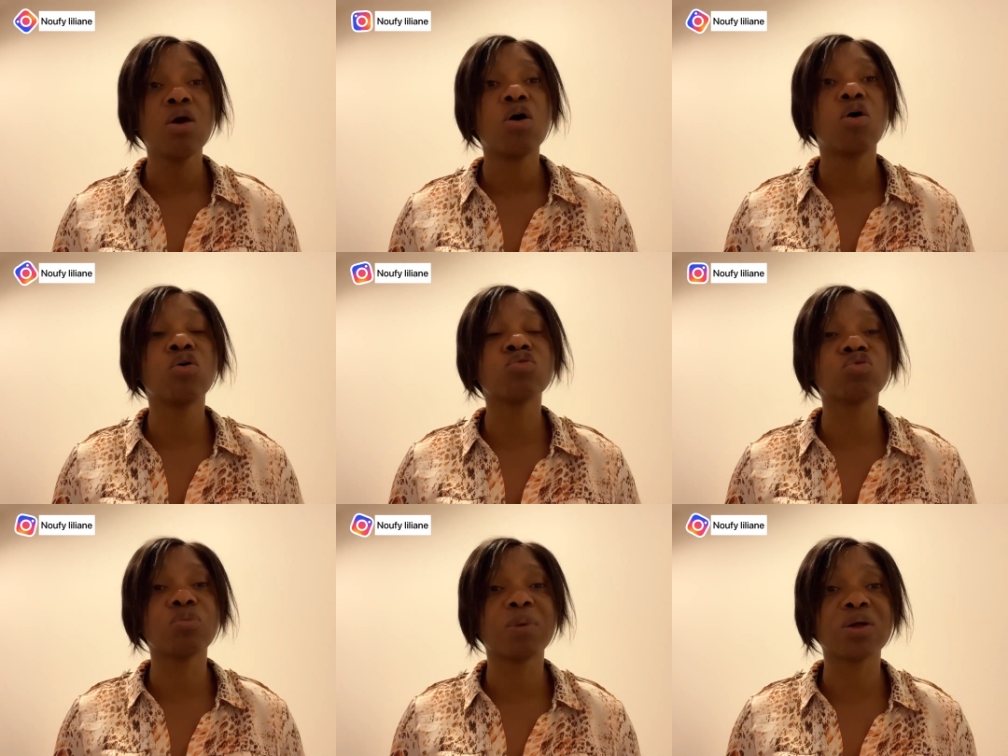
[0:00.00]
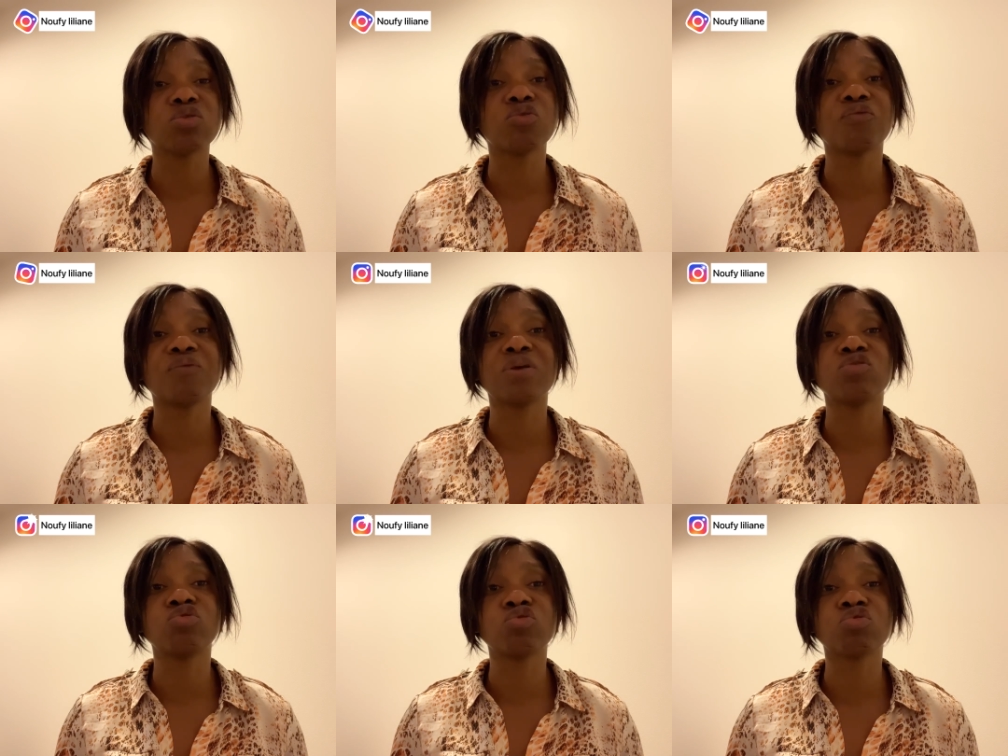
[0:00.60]
On demande de faire
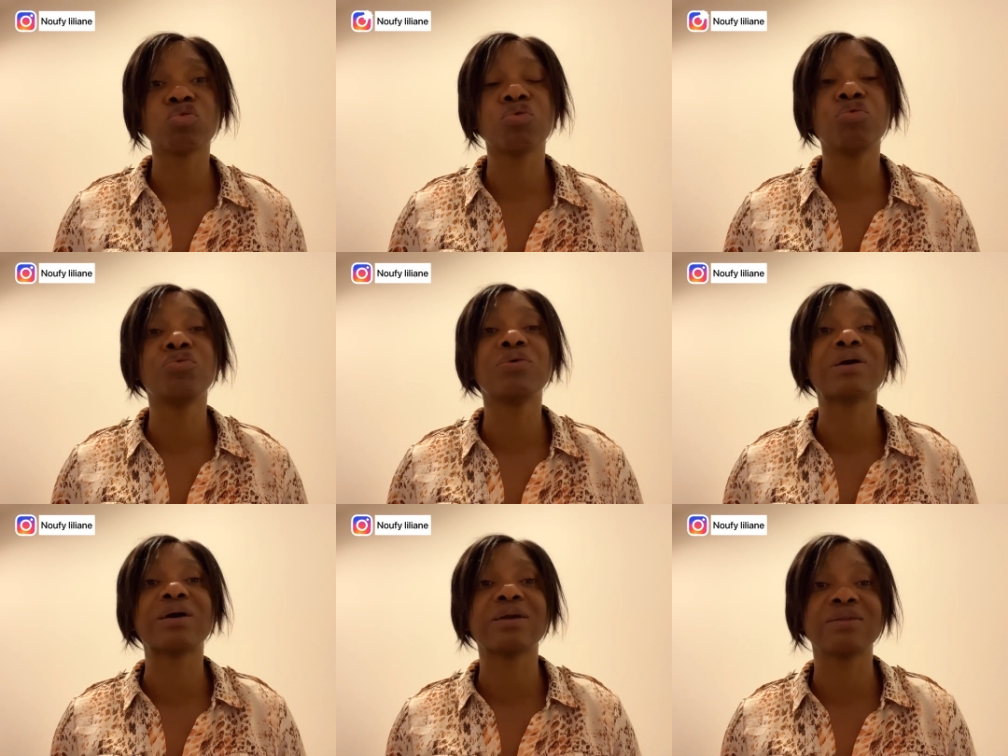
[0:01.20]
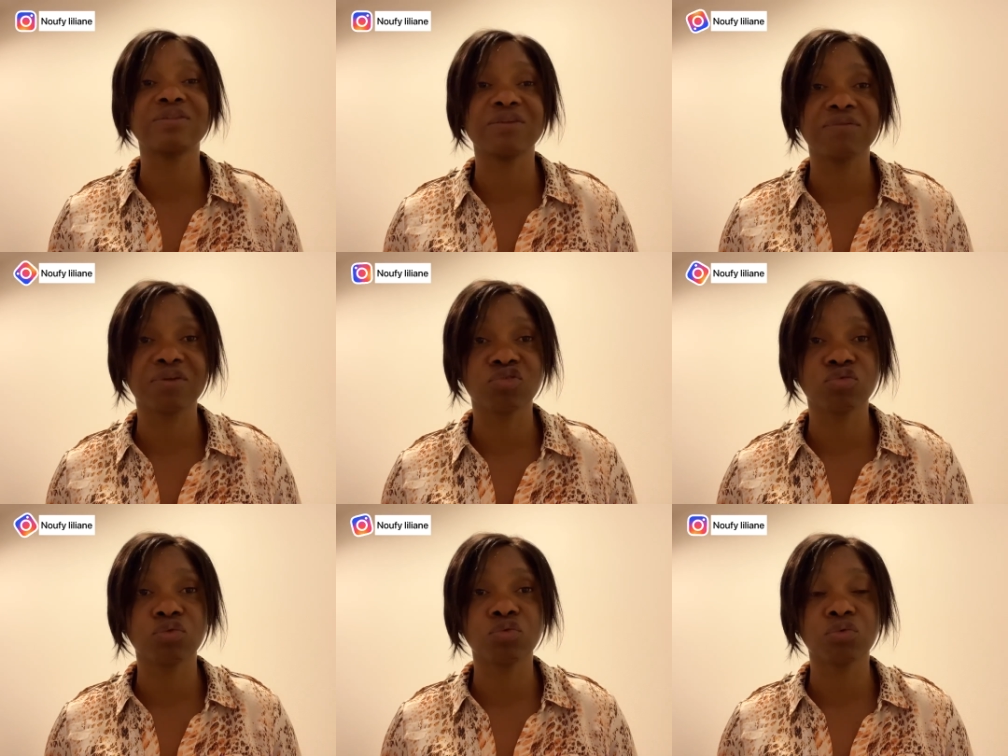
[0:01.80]
juste une
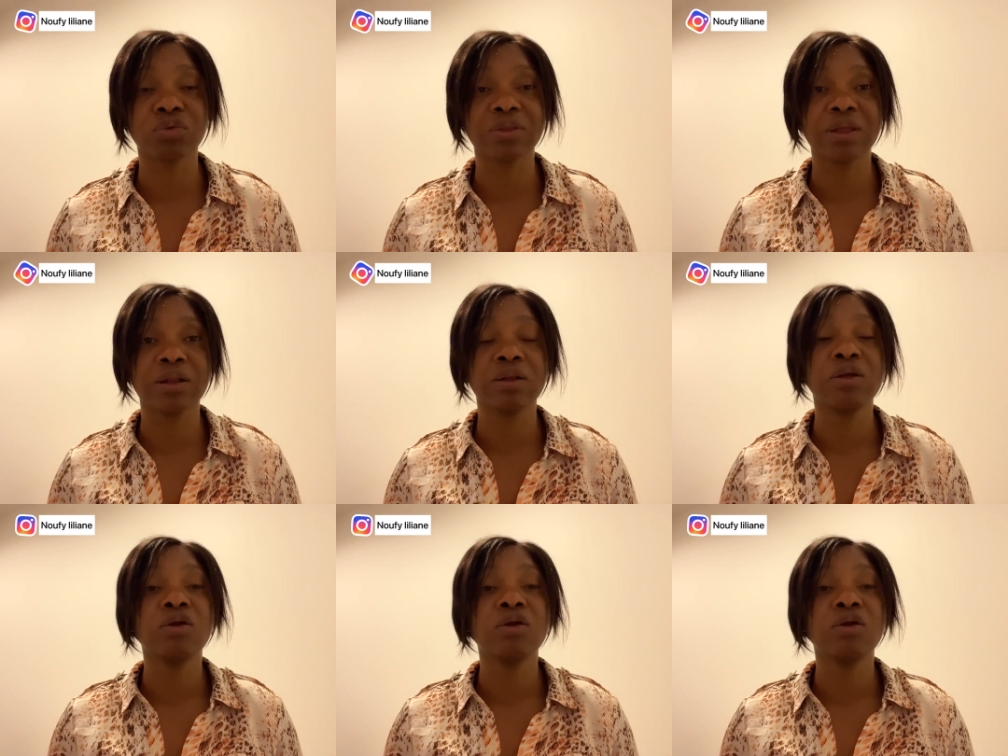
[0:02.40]
réservation d'hôtel.